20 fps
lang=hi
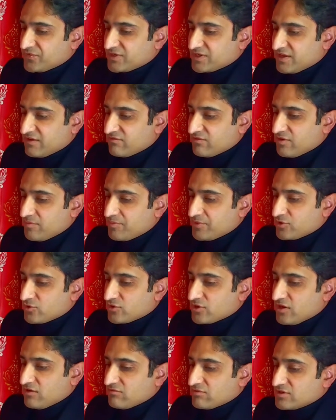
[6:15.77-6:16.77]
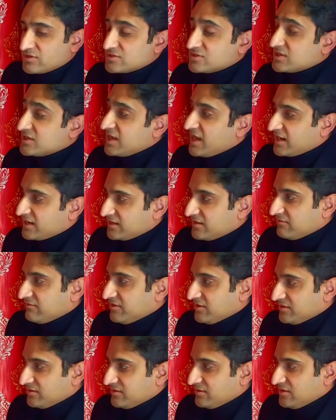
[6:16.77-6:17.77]
डेवलपमेंट और गवर्नेंस रिएक्टिव
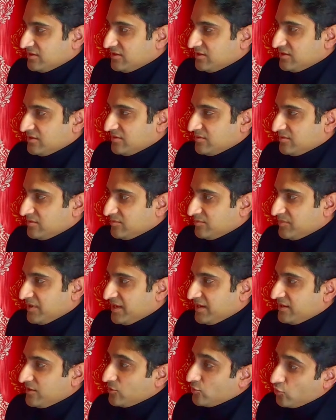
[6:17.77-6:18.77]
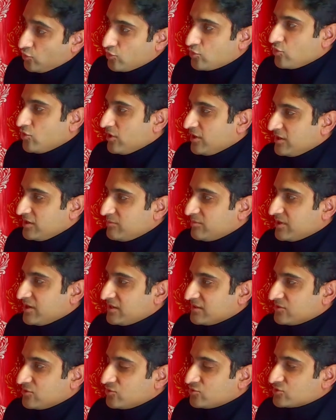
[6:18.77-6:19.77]
है पहले लोग कॉलोनी
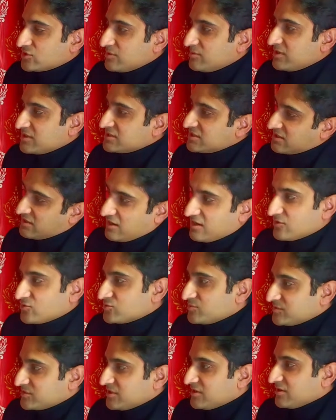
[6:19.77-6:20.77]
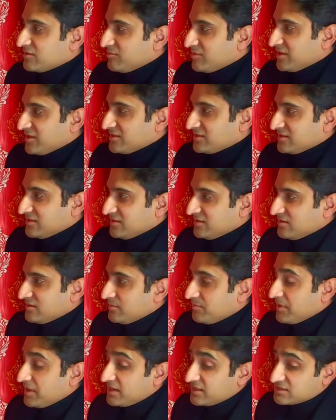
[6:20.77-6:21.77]
बनाते हैं और उसके बाद सरकार उसमें सड़क बनाती है
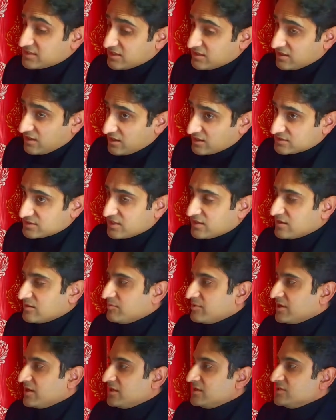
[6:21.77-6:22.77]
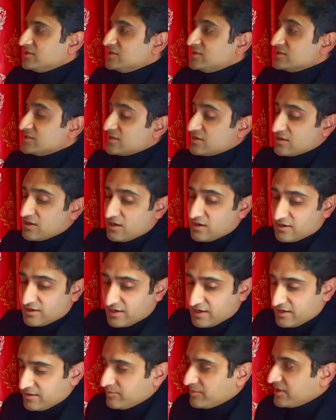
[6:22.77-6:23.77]
पहले सरकार सड़क बनानी चाहिए सरकार
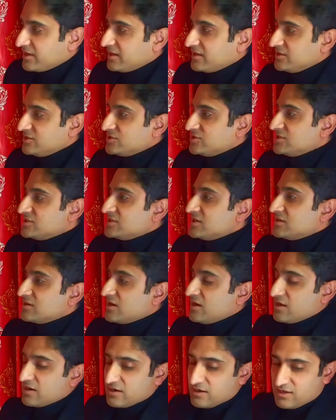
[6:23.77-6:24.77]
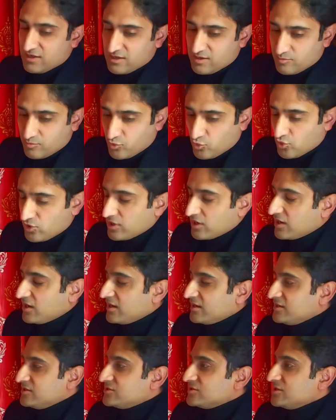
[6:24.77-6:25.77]
ड्रेन बनानी चाहिए सरकार पोल
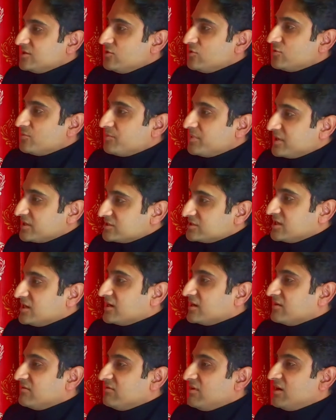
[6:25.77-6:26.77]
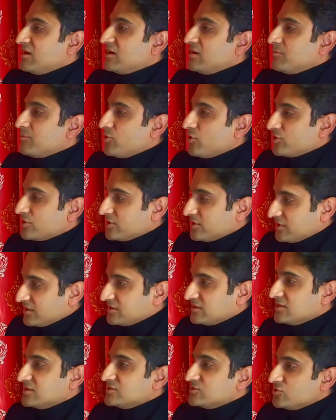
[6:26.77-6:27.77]
लगानी चाहिए और फिर जाके वहाँ का प्लॉट
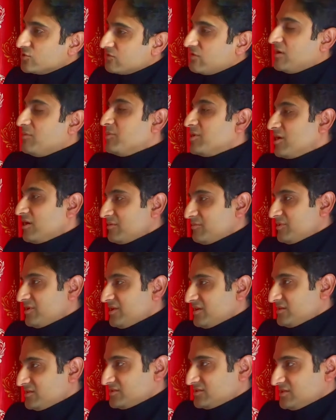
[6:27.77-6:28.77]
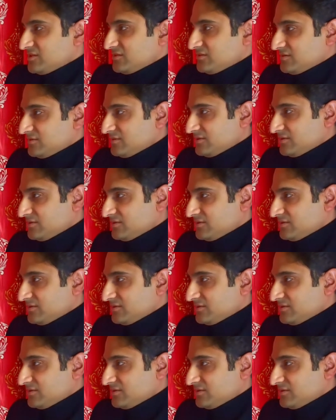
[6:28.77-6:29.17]
खरीदना चाहिए और वहाँ मकान बनाना चाहिए